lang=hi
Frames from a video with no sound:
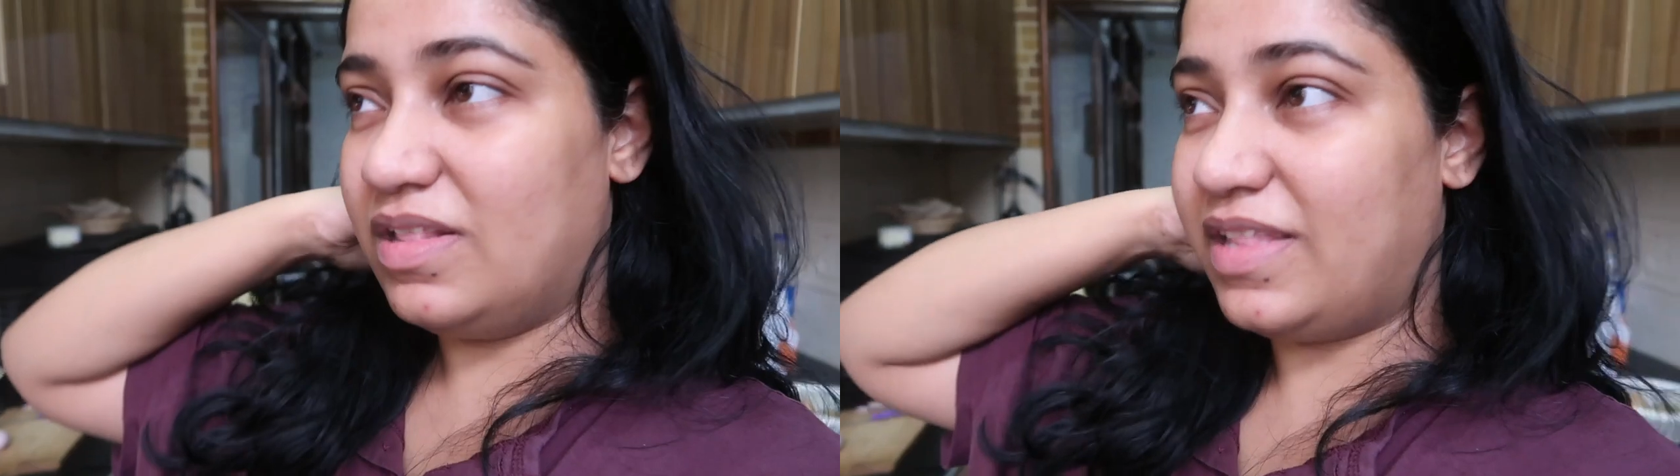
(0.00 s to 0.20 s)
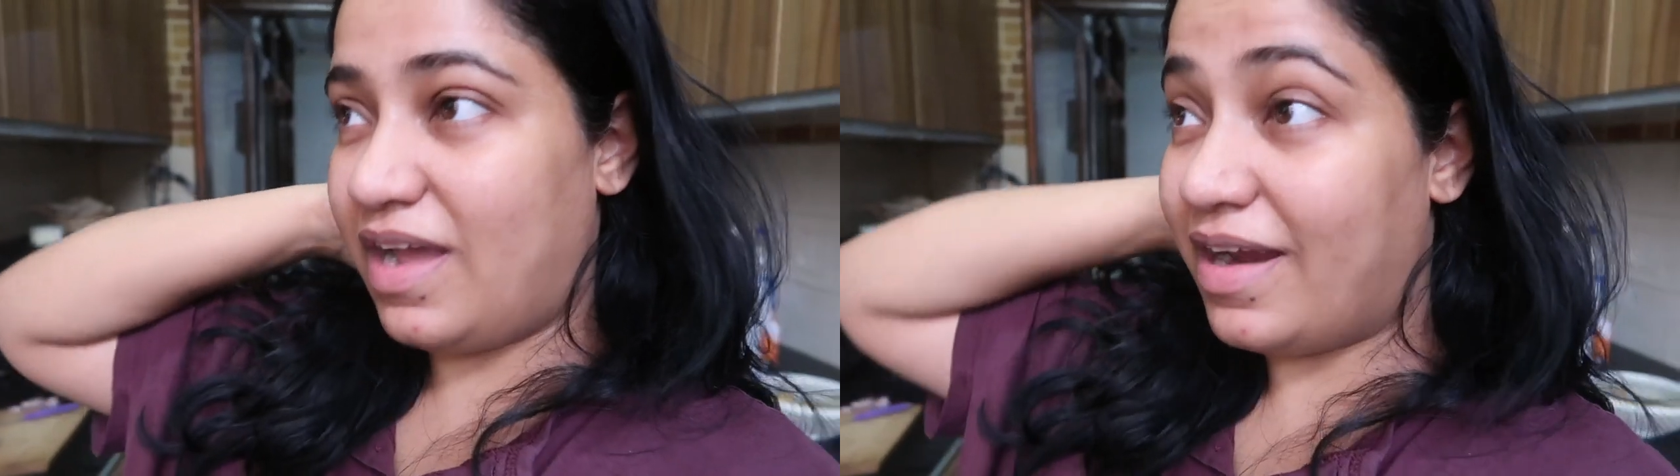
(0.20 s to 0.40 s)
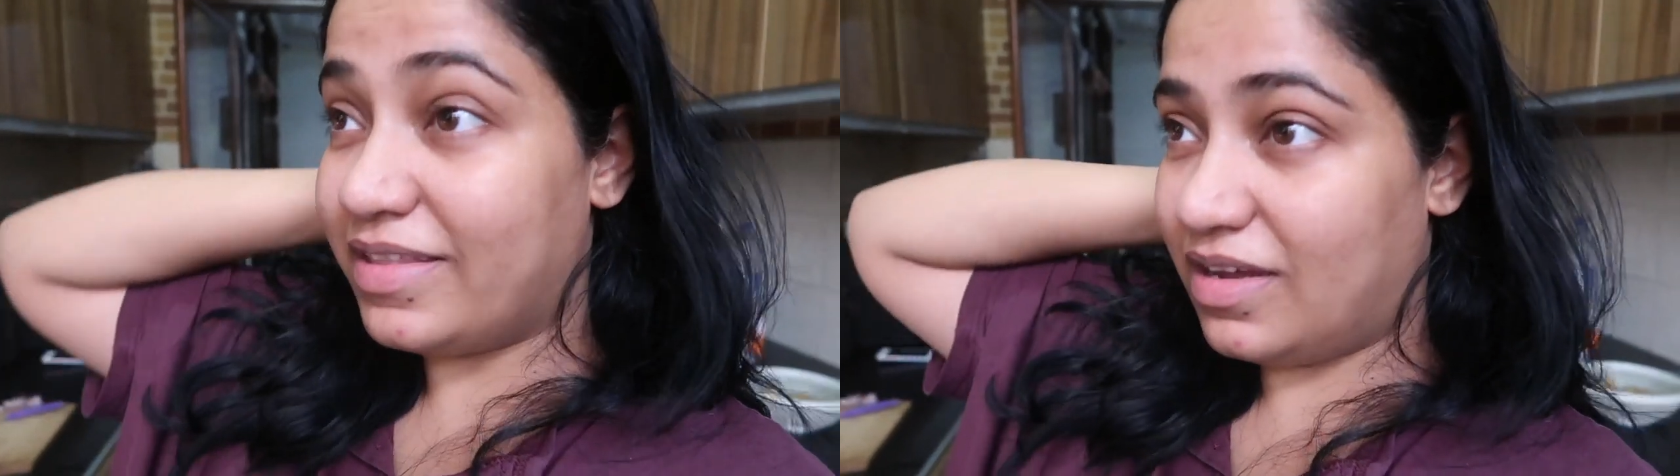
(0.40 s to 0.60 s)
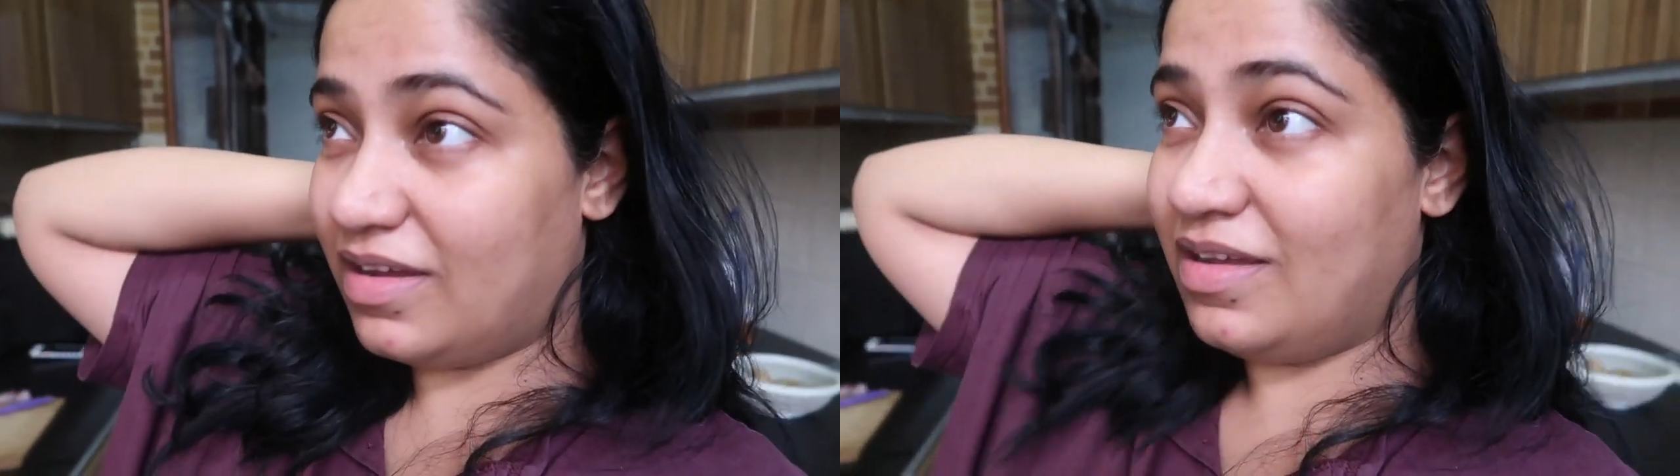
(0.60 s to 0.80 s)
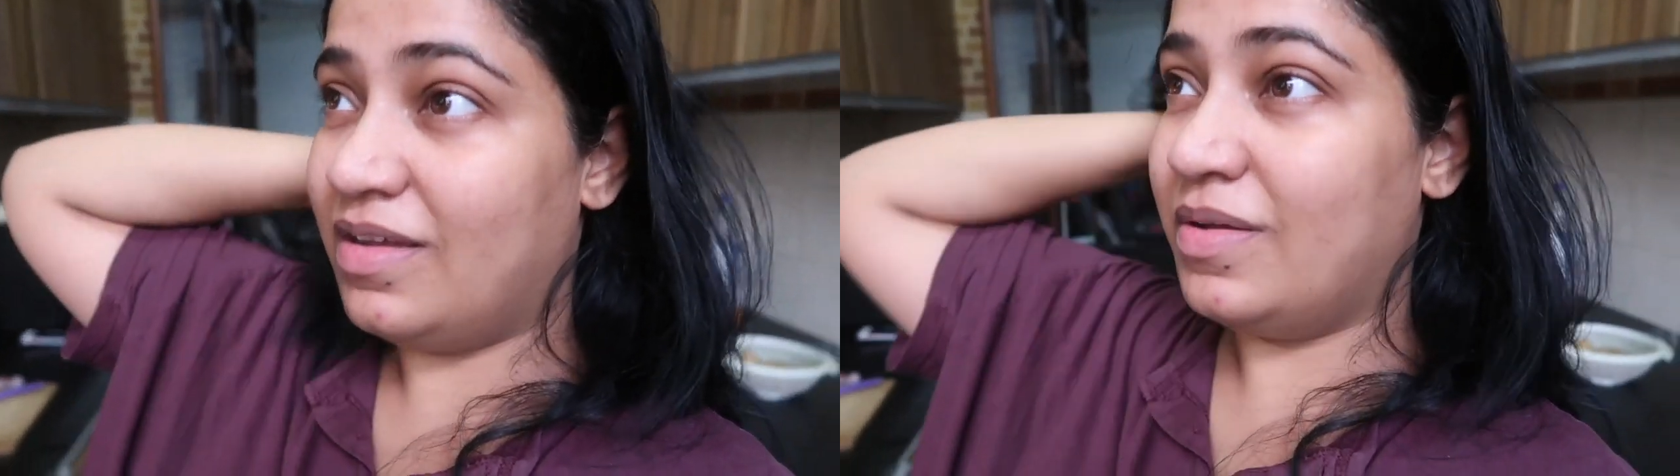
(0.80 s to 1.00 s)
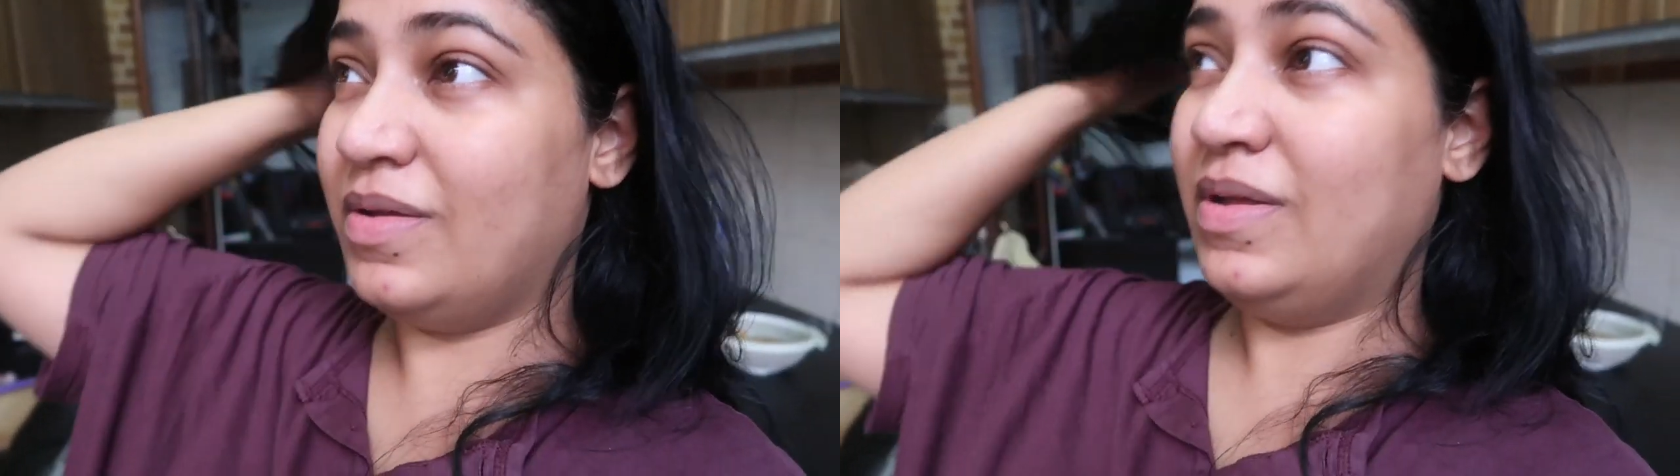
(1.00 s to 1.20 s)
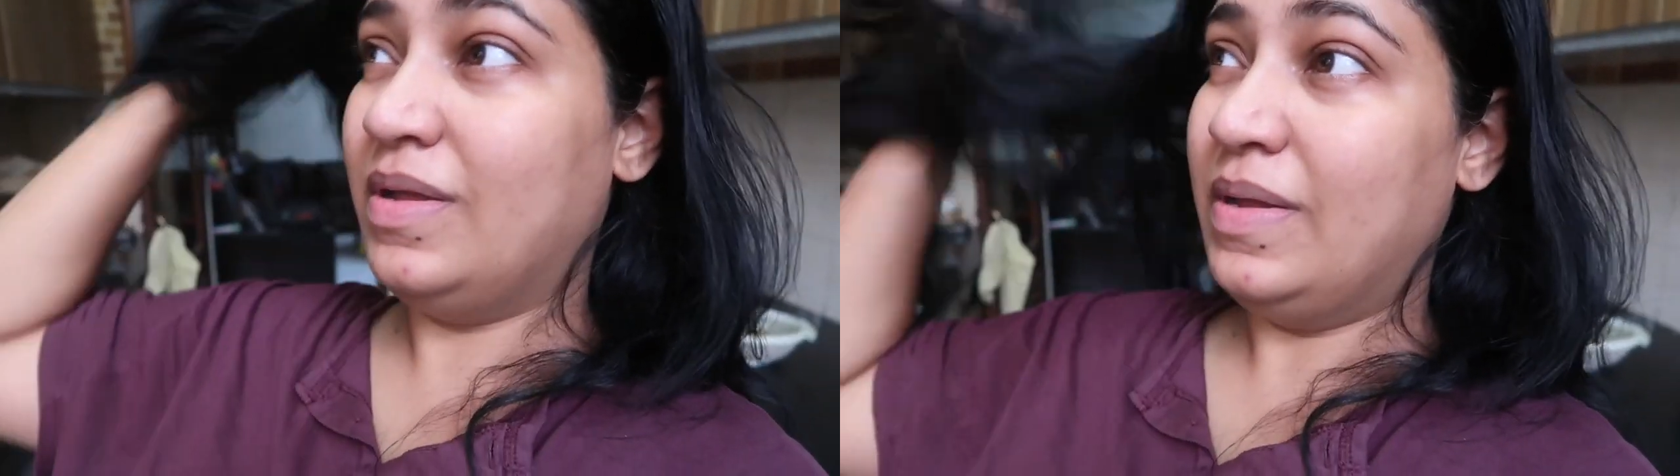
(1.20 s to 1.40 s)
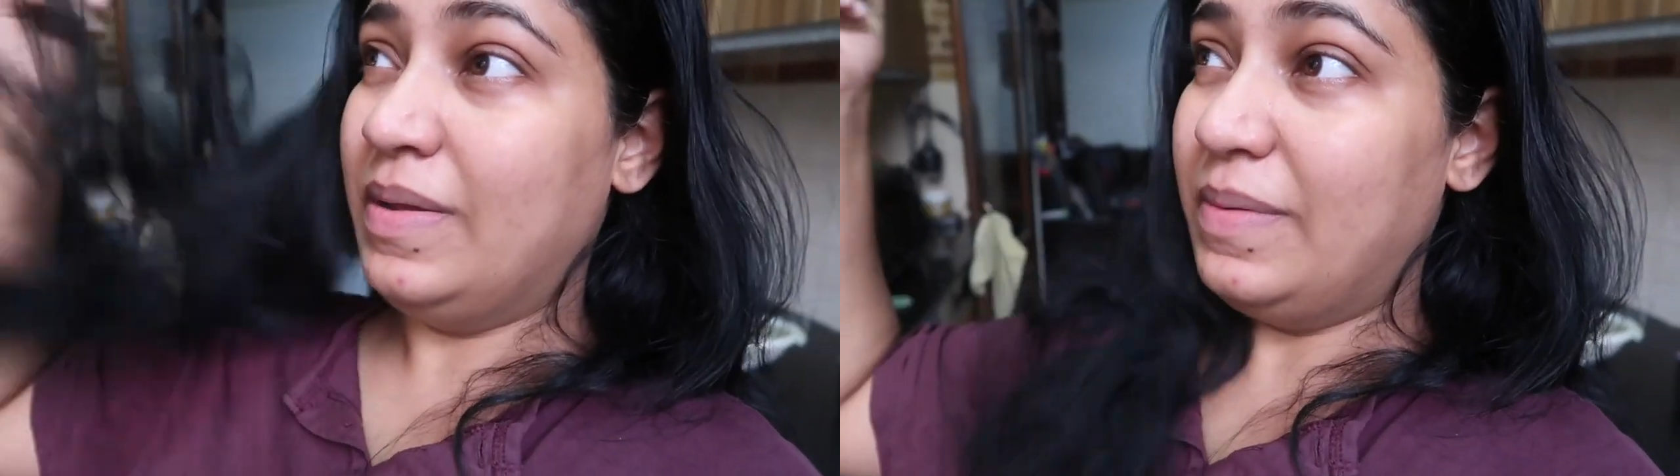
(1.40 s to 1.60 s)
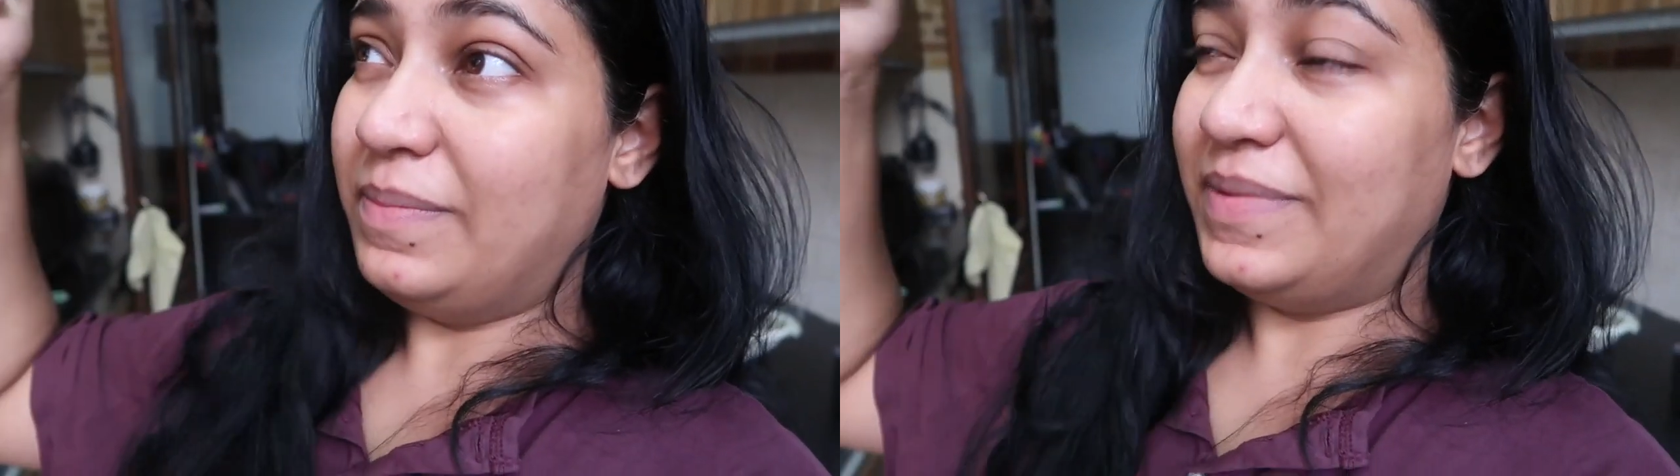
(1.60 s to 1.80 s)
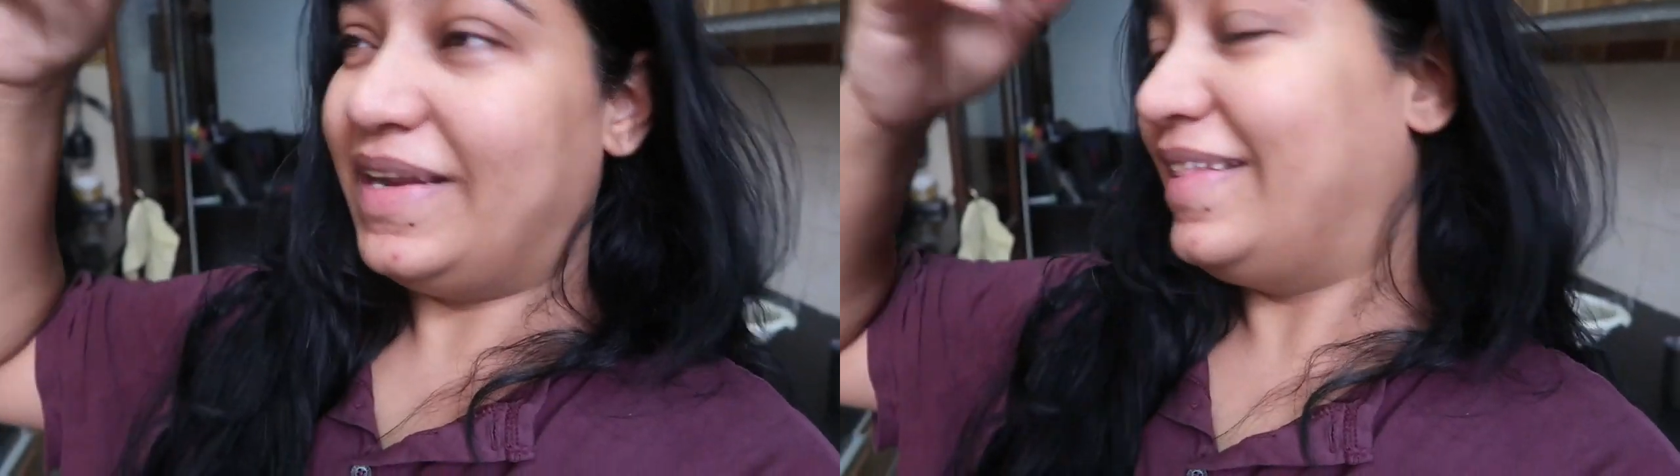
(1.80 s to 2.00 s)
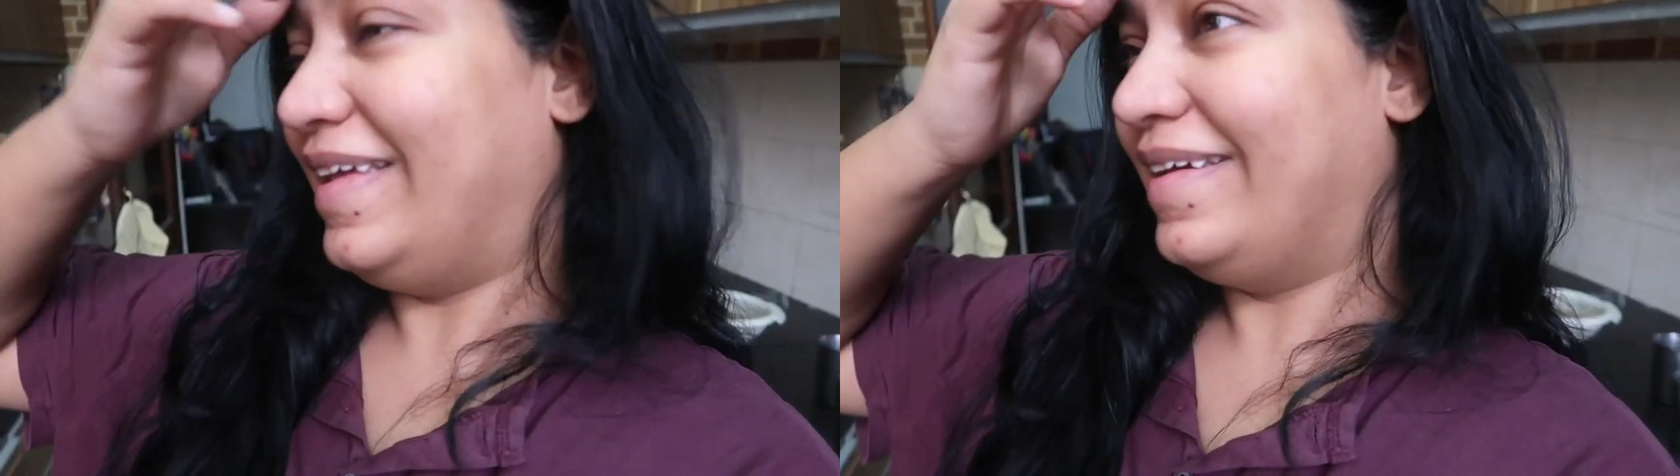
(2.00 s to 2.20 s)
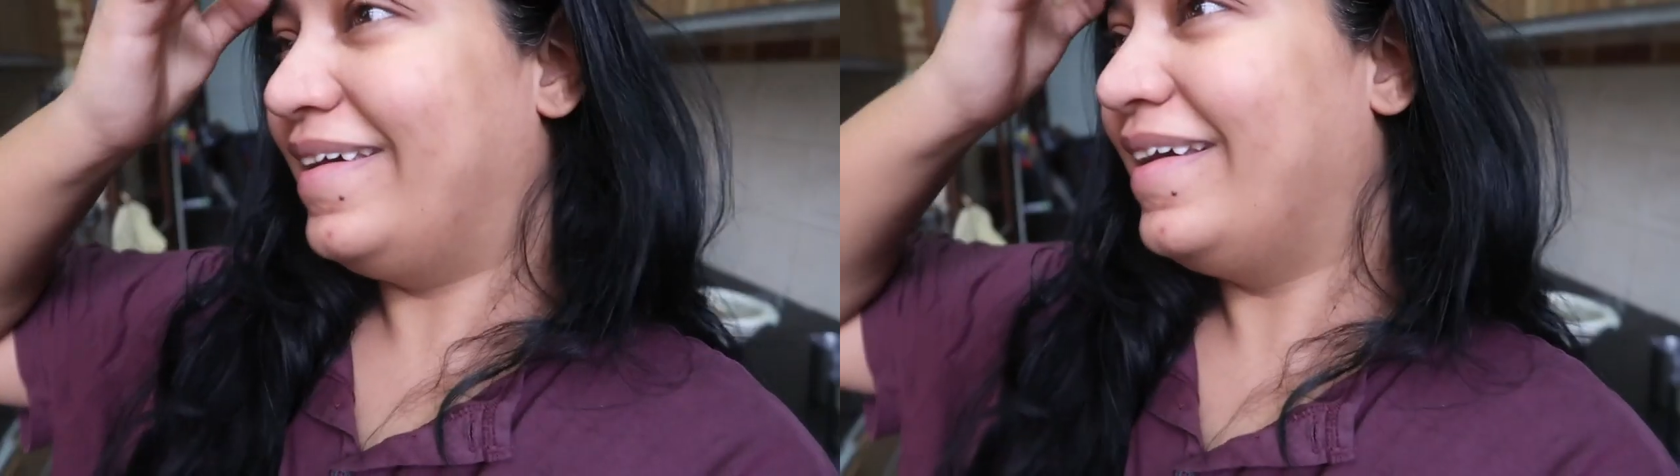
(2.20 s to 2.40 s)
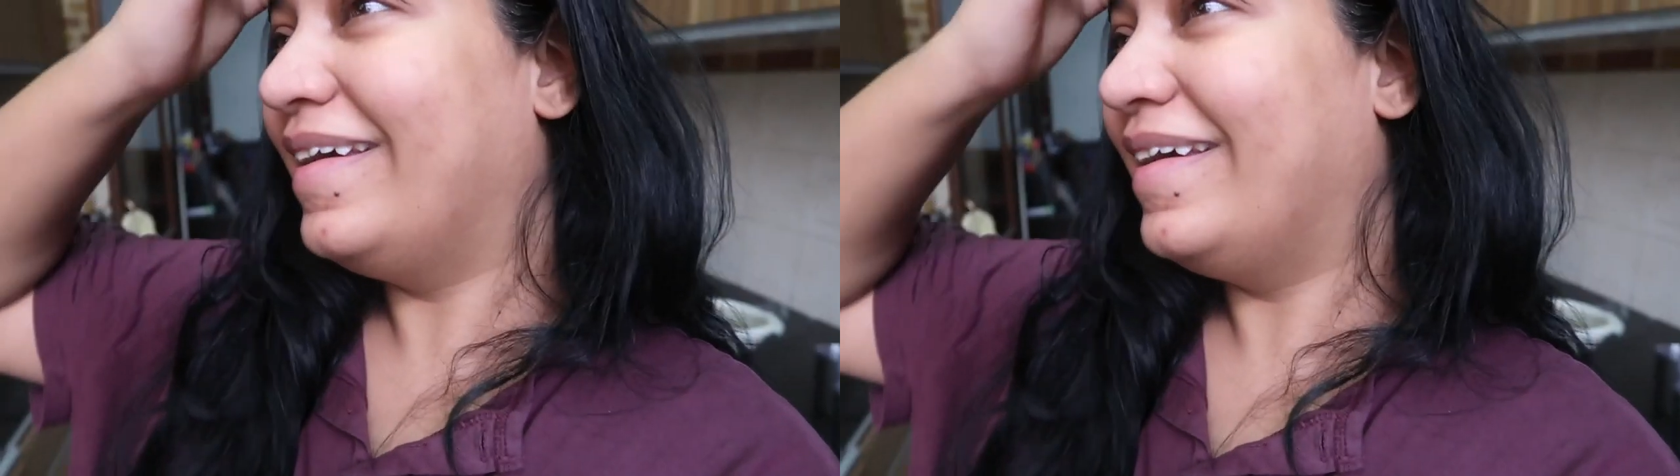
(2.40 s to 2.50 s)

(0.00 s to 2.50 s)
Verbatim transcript: ऑल तैयार था बट आई थिंक